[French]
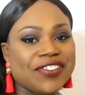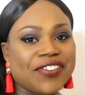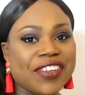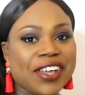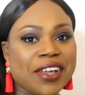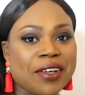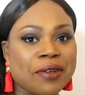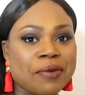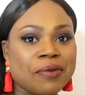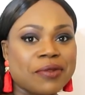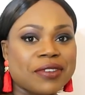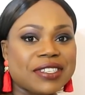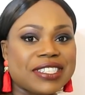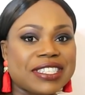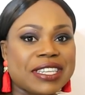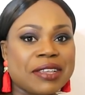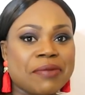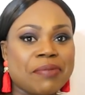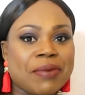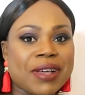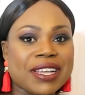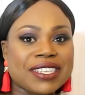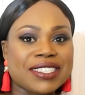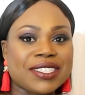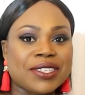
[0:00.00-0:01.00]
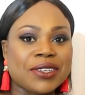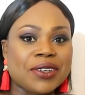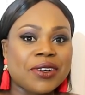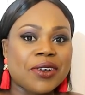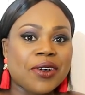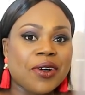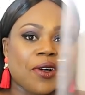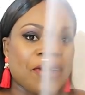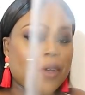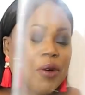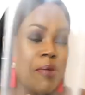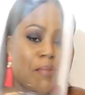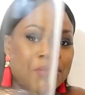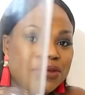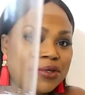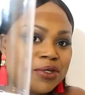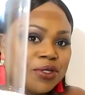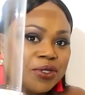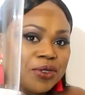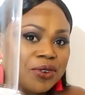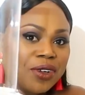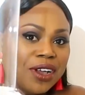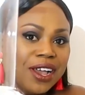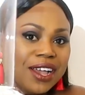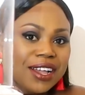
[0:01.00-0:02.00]
je vais commencer par ce grand
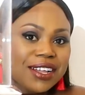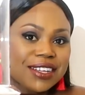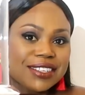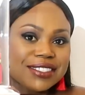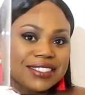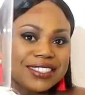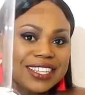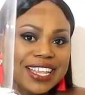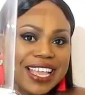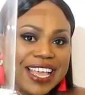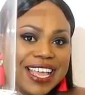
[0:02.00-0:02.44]
bougeoir.